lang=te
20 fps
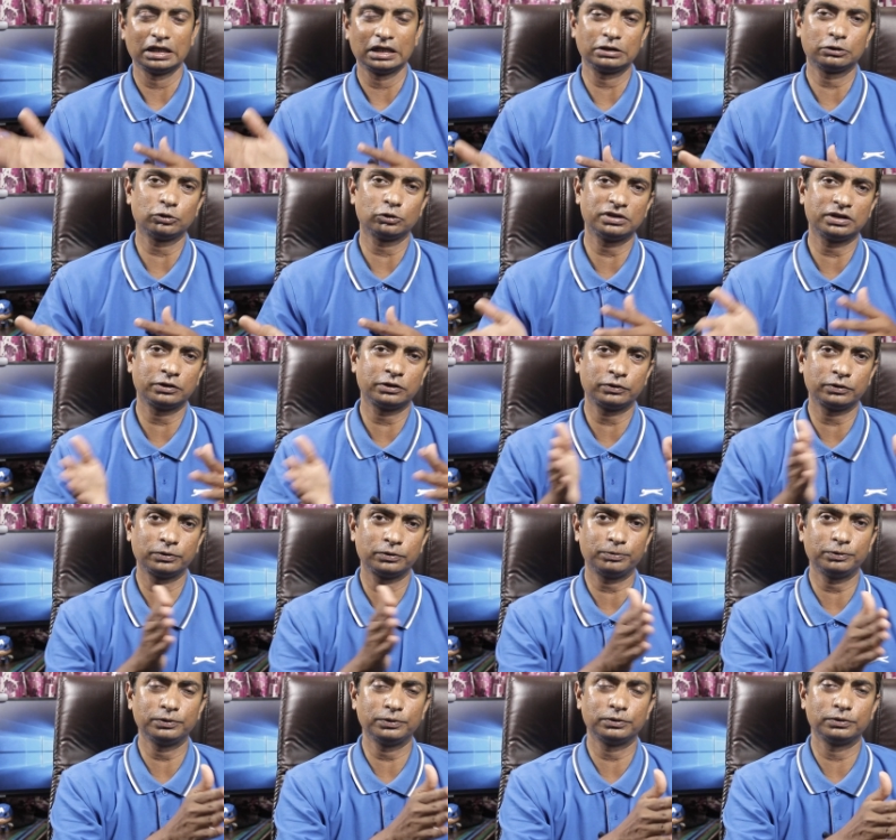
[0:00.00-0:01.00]
టెన్ థౌసండ్
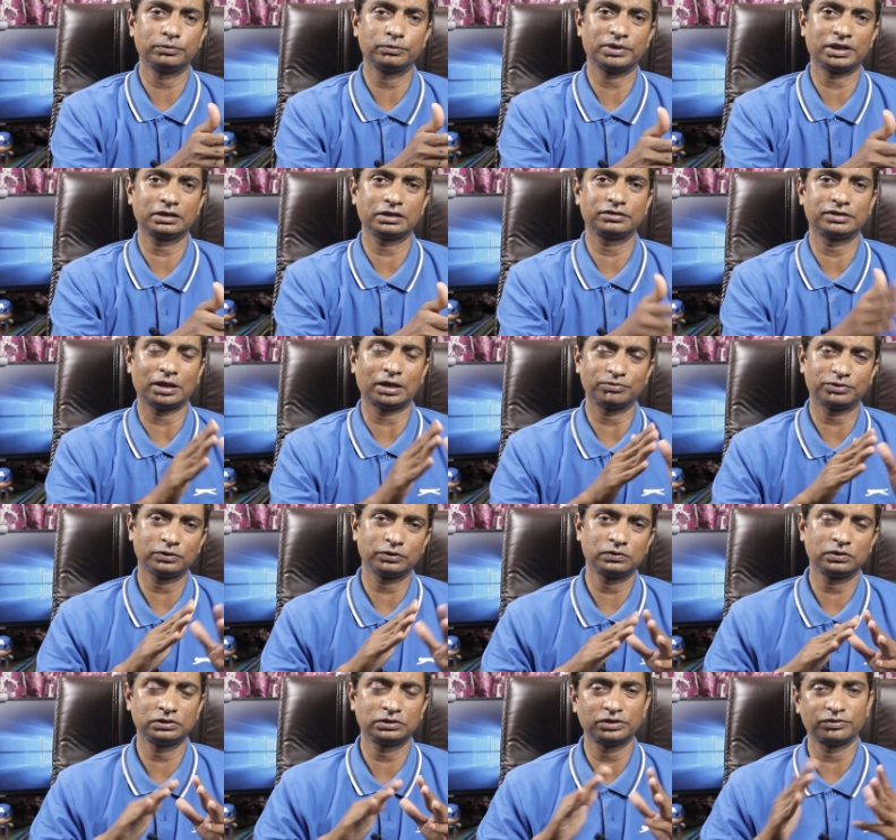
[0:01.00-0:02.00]
లోపు మనకి
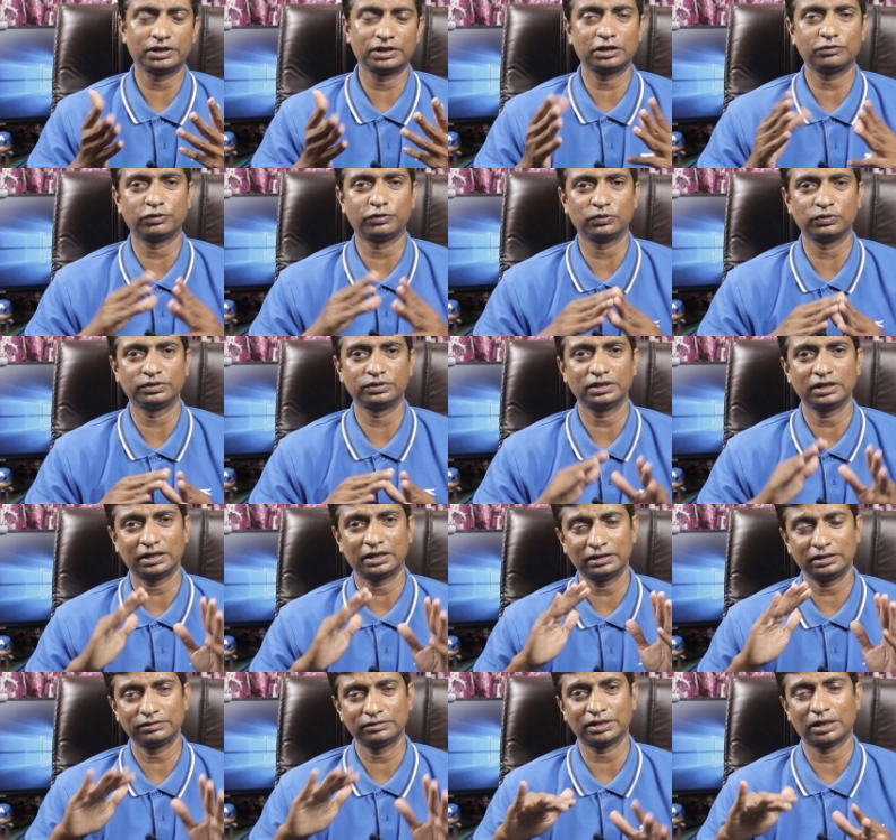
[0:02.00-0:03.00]
సామ్సంగ్ నుంచి వేరే ఫోన్ ఉంది
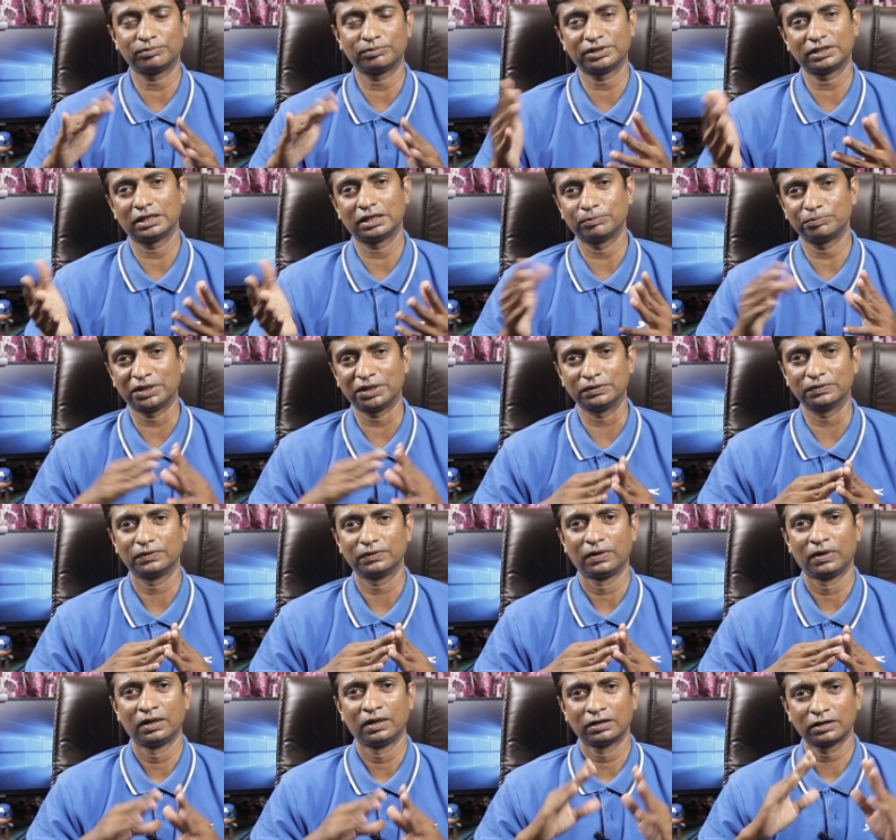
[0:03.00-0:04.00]
అది సామ్సంగ్ ఎం టెన్